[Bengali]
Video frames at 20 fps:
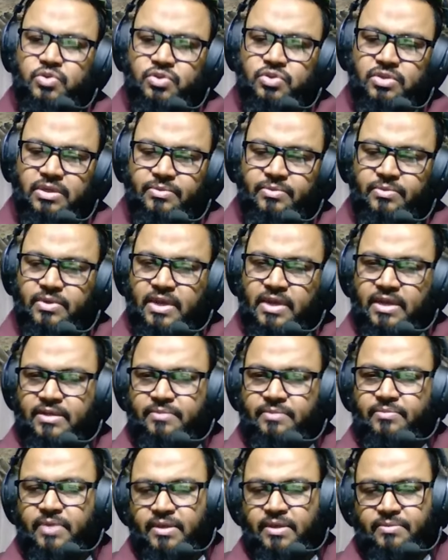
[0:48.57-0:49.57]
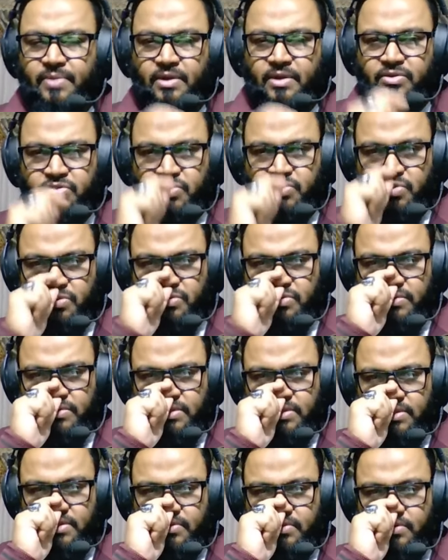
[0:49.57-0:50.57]
এবং একটা একটা ভালো করার জন্য
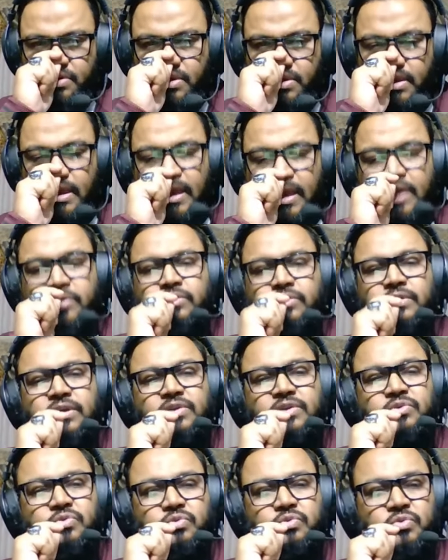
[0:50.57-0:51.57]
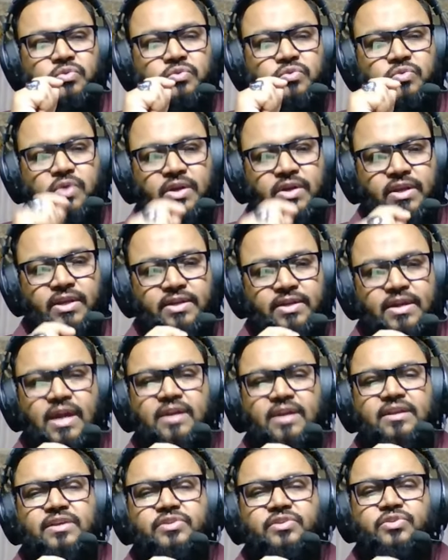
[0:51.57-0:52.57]
চেষ্টা করে এখনই শুরু করে
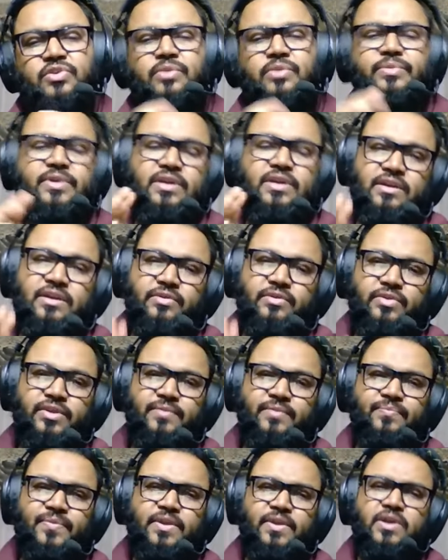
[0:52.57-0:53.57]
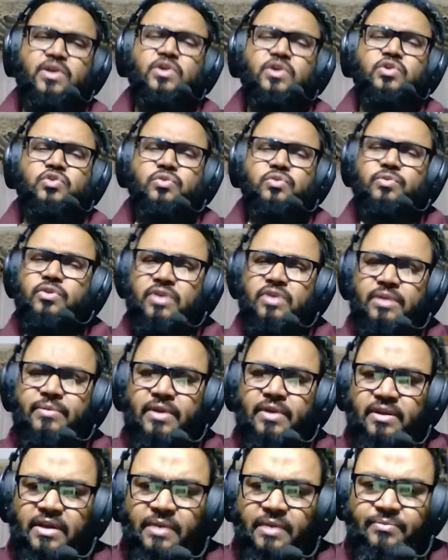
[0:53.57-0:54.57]
কালকে যেন অপেক্ষা না করে টুমারো
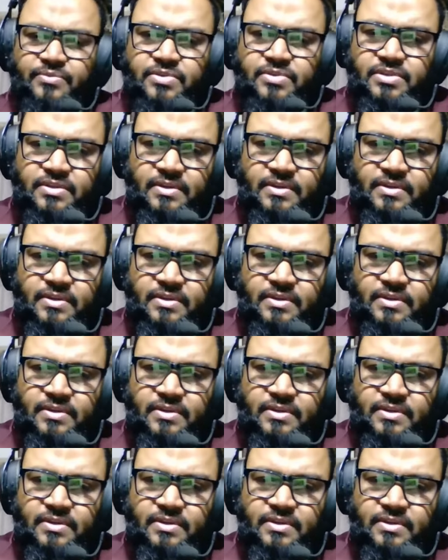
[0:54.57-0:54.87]
নেভার কামস